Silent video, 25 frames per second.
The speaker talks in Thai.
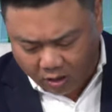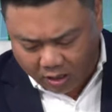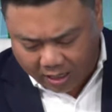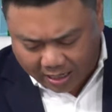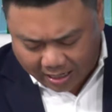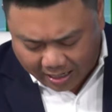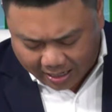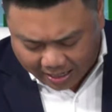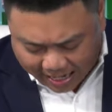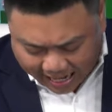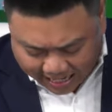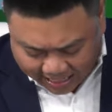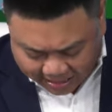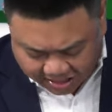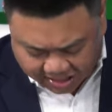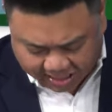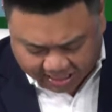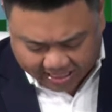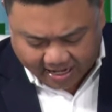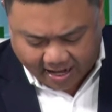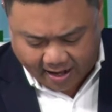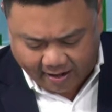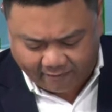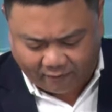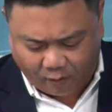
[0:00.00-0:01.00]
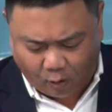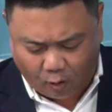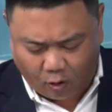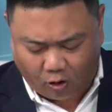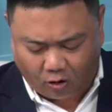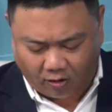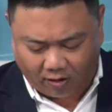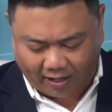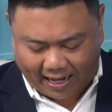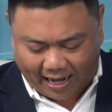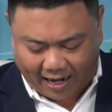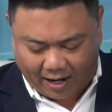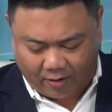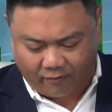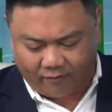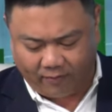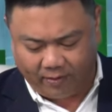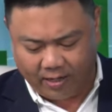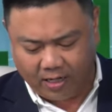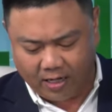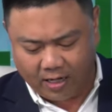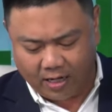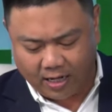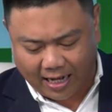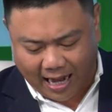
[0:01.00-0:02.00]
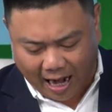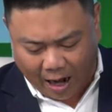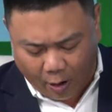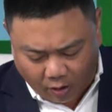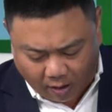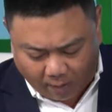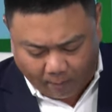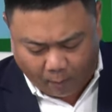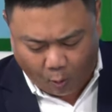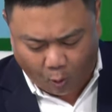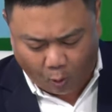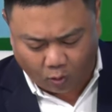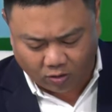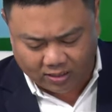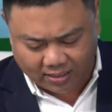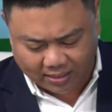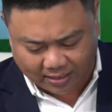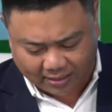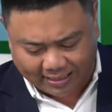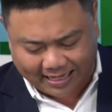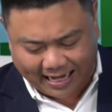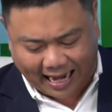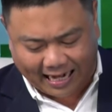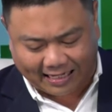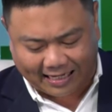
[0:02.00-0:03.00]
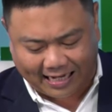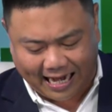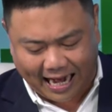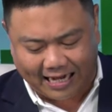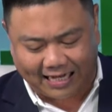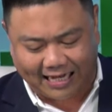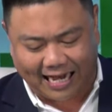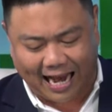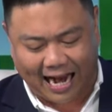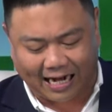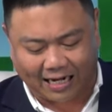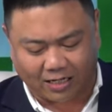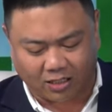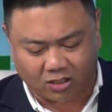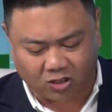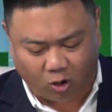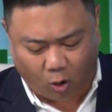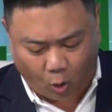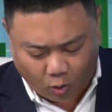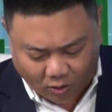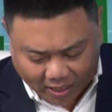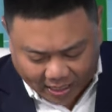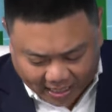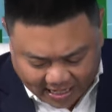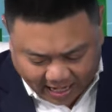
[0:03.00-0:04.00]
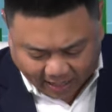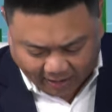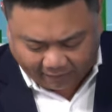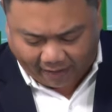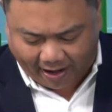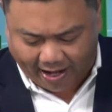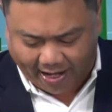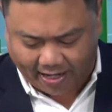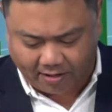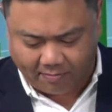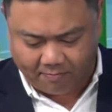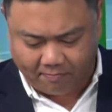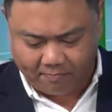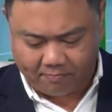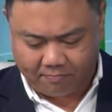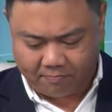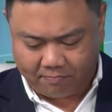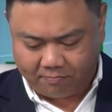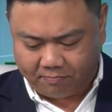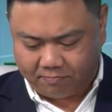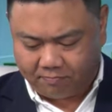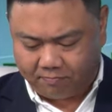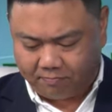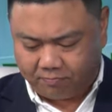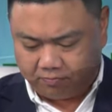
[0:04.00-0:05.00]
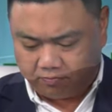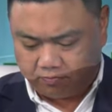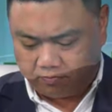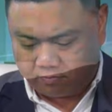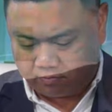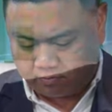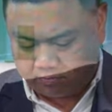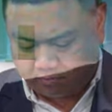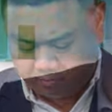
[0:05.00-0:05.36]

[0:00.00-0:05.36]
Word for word: และ CFO ของ g a l f เขาระบุถึงการคาดการณ์ตรงนี้อย่างไร เรื่องนี้นะครับทา